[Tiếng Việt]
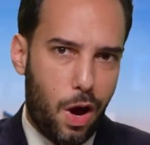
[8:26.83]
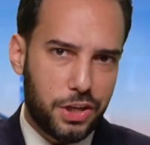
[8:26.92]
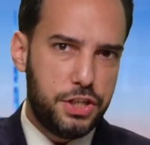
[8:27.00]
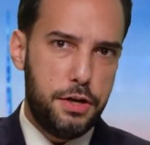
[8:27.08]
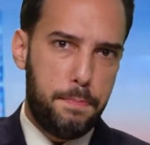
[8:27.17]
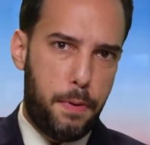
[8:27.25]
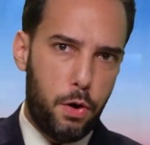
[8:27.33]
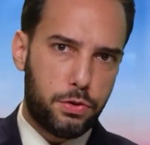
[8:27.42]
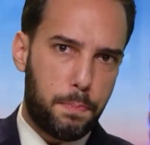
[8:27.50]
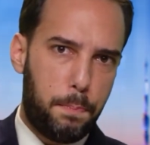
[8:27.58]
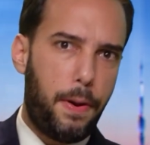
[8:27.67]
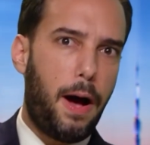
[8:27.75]
Nhưng tờ
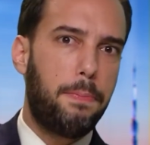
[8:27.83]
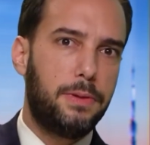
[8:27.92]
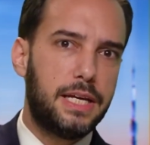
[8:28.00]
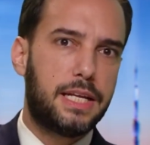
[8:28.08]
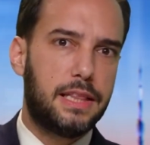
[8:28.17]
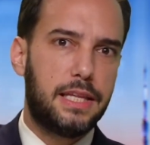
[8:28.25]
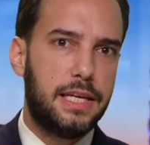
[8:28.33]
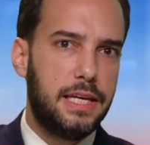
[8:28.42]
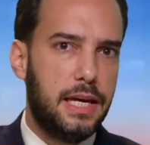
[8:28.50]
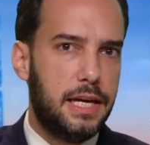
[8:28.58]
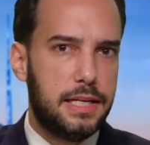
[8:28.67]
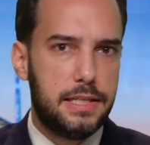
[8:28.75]
Washington Post không
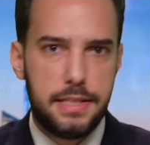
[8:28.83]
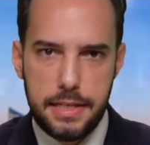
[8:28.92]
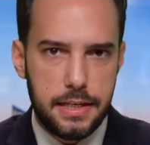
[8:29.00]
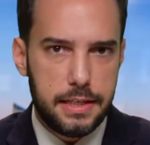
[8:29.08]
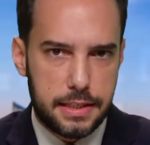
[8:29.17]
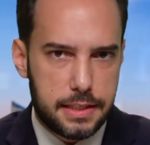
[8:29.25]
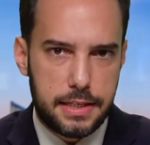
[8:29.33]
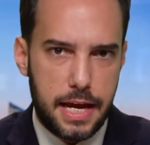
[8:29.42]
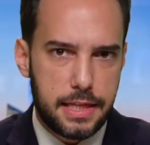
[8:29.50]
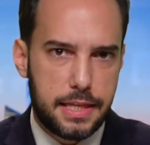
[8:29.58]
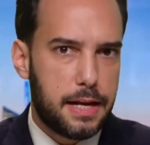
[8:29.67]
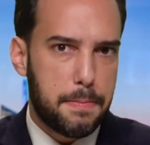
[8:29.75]
công khai nói họ đã
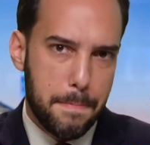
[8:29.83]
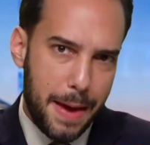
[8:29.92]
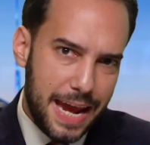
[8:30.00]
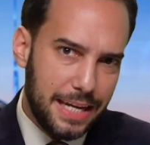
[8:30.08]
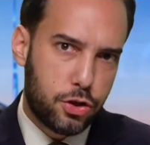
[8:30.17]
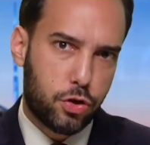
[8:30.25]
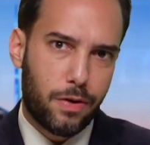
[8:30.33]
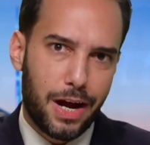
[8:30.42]
chỉnh sửa cho